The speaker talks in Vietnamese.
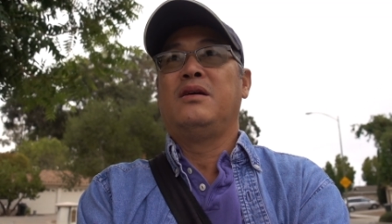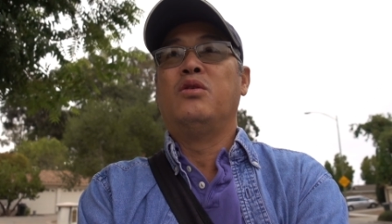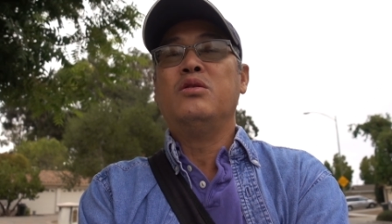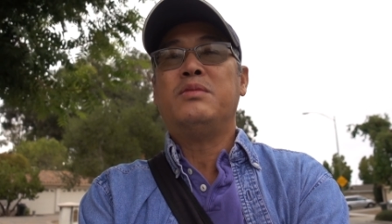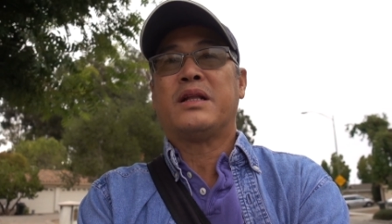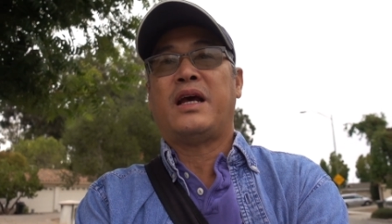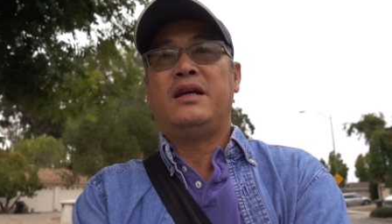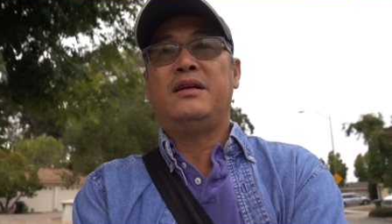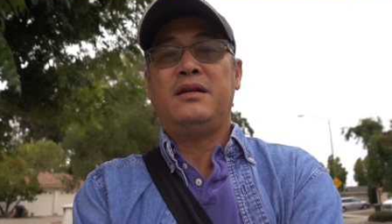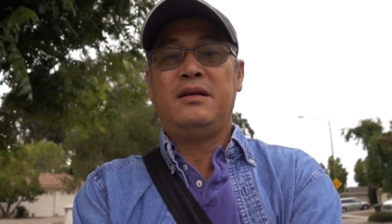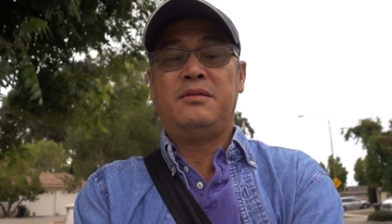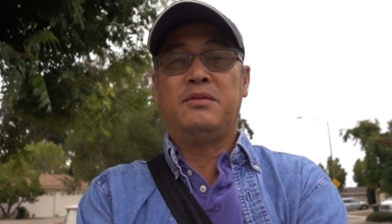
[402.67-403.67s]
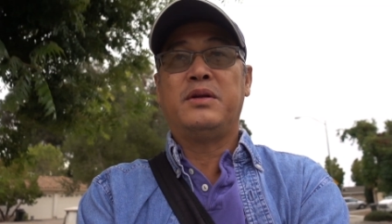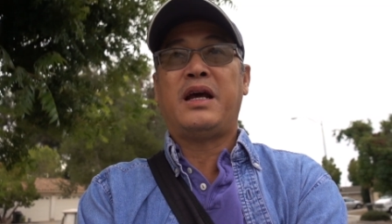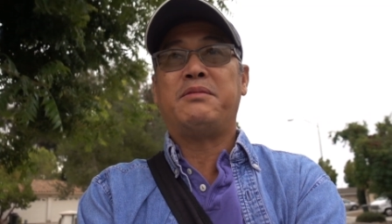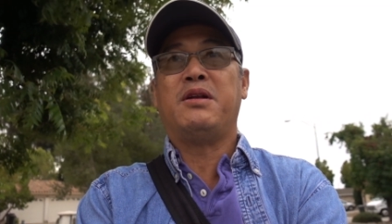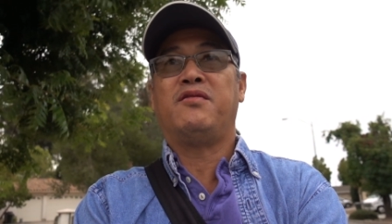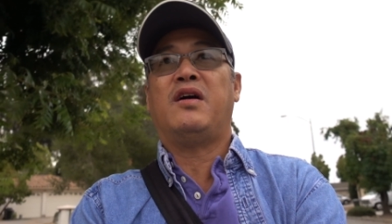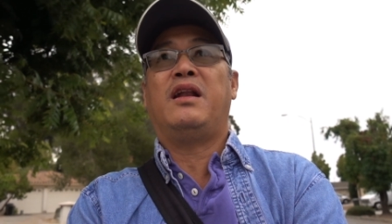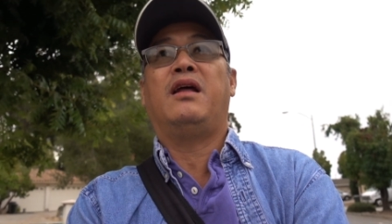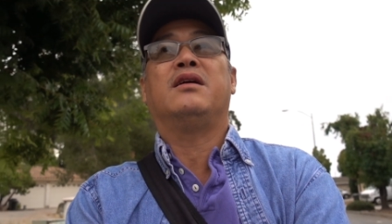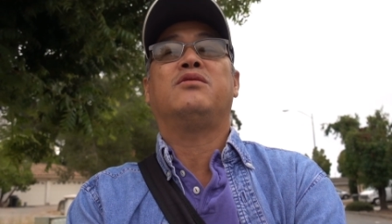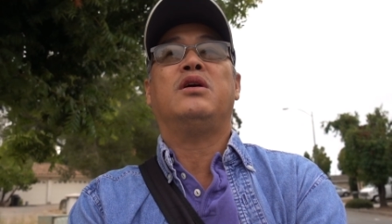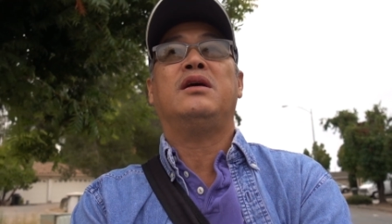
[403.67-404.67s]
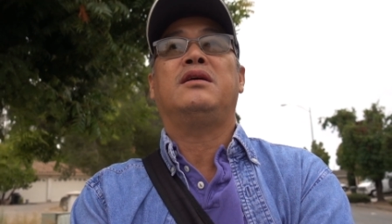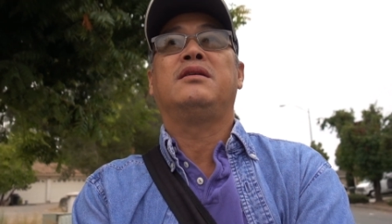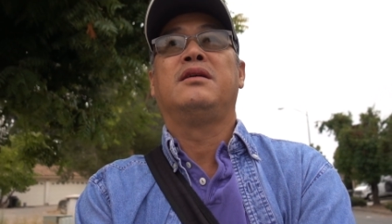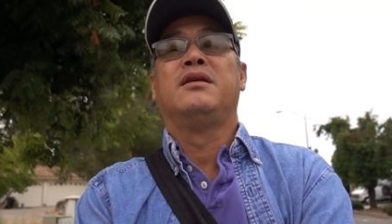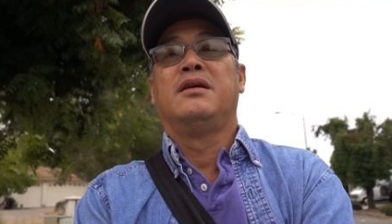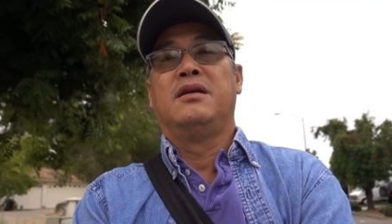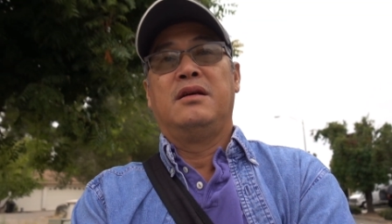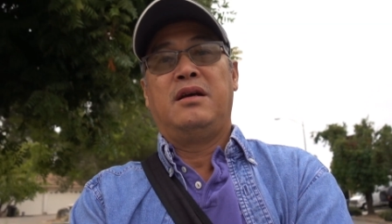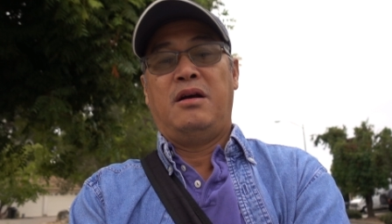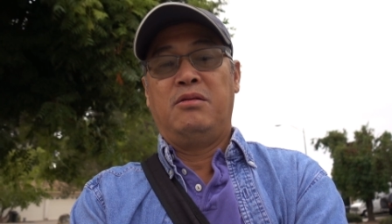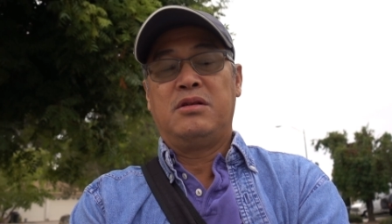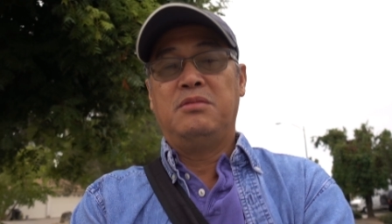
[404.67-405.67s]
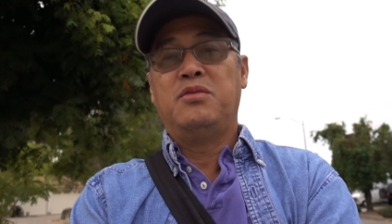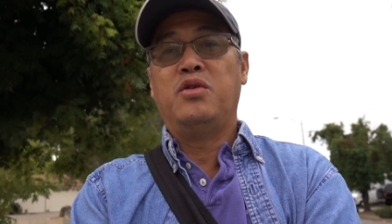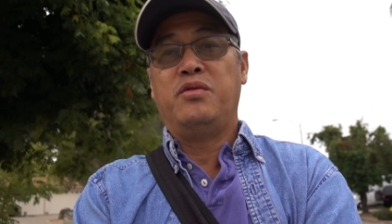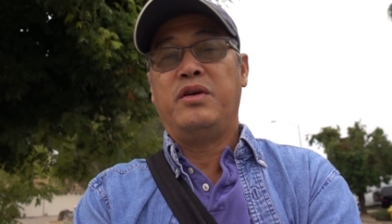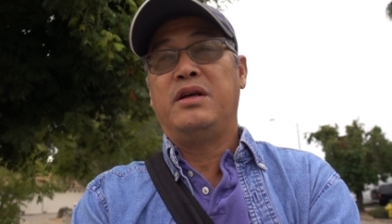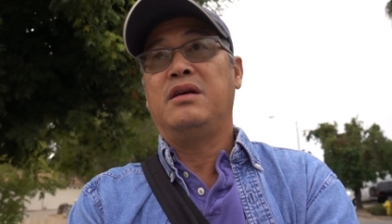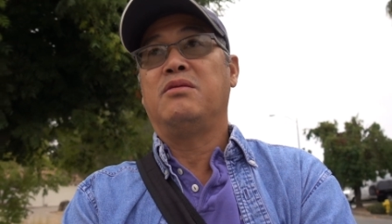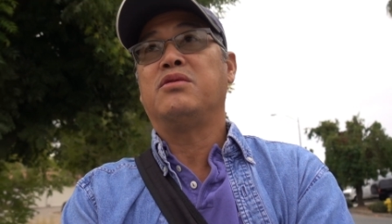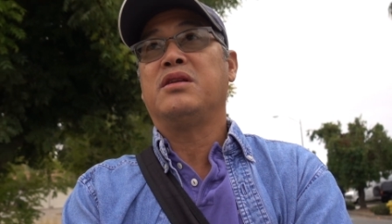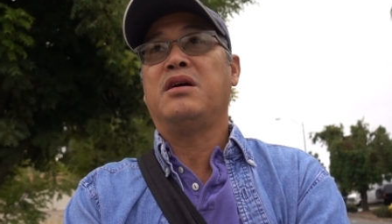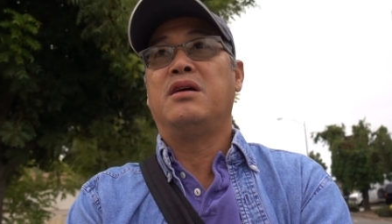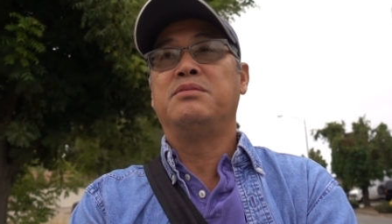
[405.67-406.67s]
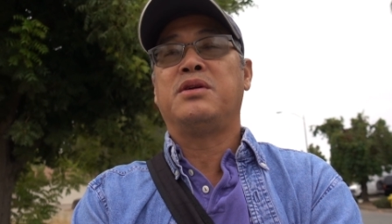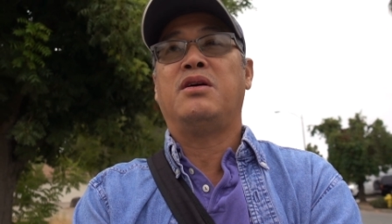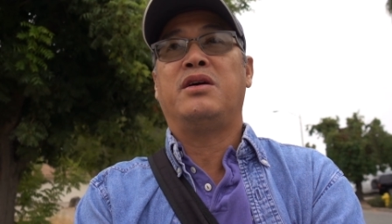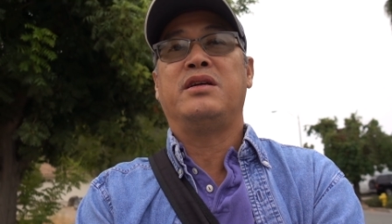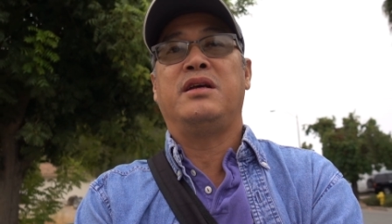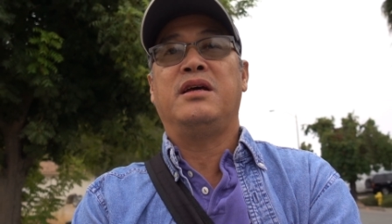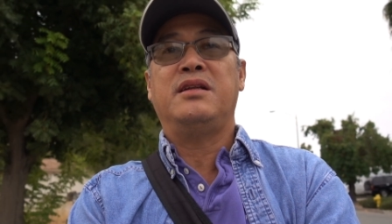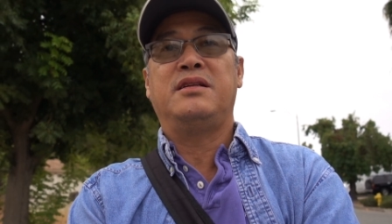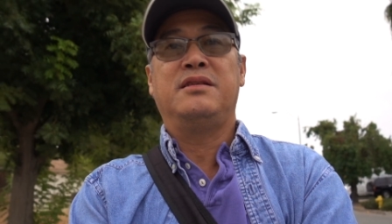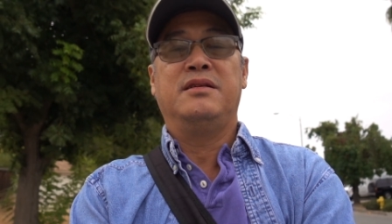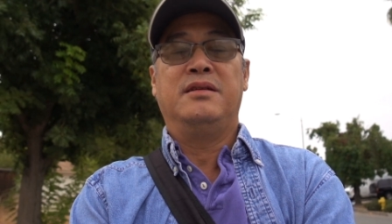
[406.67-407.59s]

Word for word: uống mà thấy bữa nay mình pha lợt quá, không có mùi vị, không có thơm tho gì hết.